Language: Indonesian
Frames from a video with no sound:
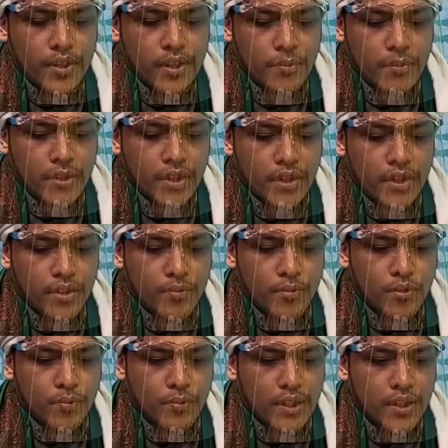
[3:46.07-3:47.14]
yang mana ini
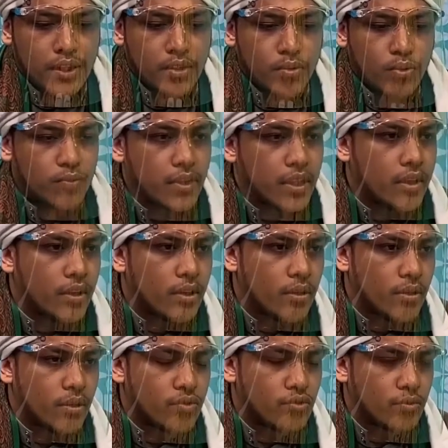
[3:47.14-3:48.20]
merupakan taufik dari
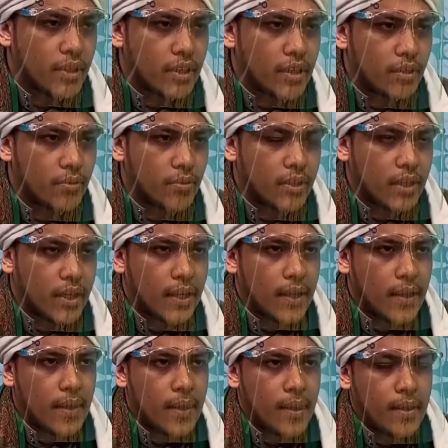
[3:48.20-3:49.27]
Allah Subhanahu wa taala